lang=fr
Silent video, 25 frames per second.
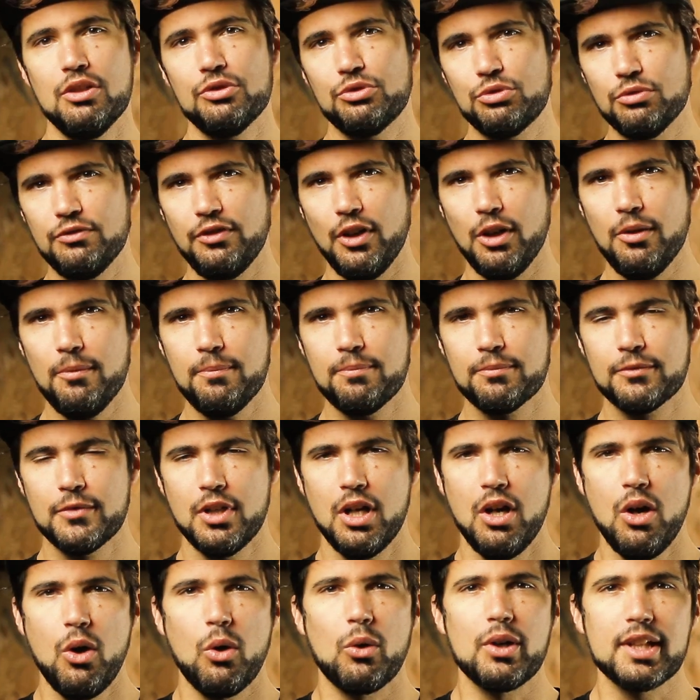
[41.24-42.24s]
Souvent,
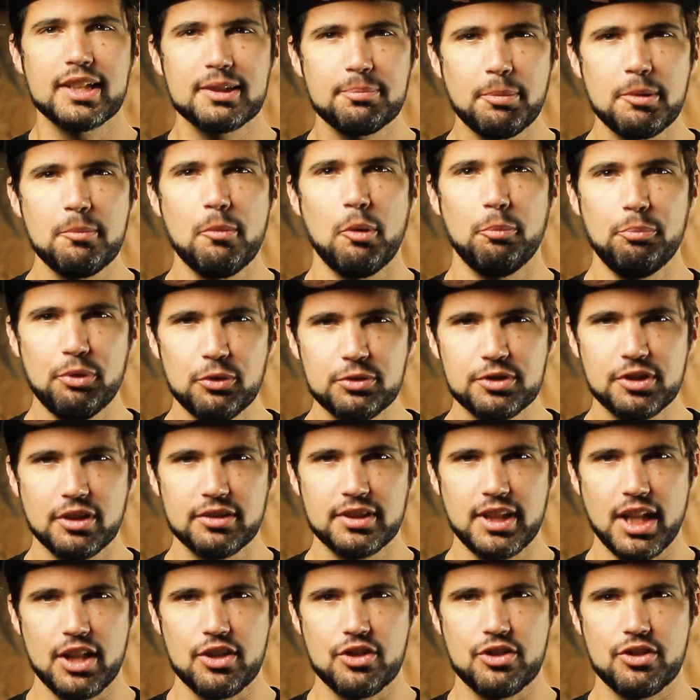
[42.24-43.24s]
on l'exprime en
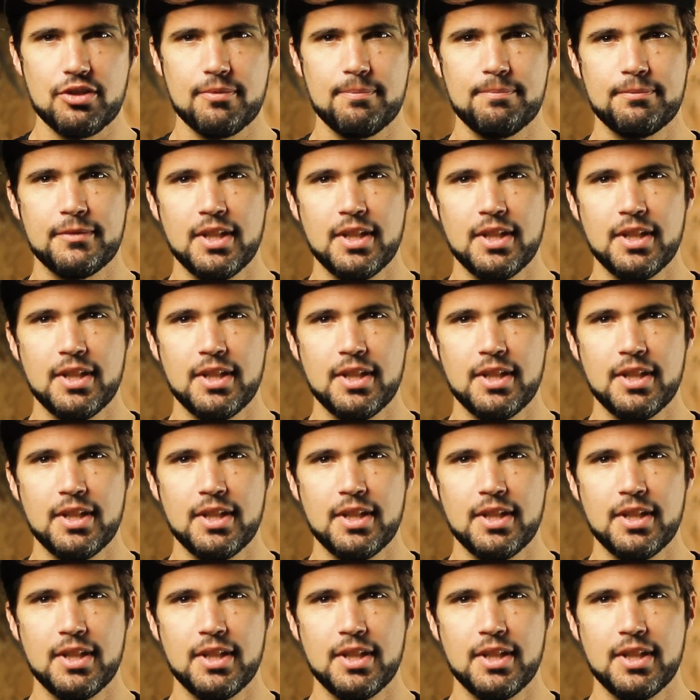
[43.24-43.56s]
pourcentage.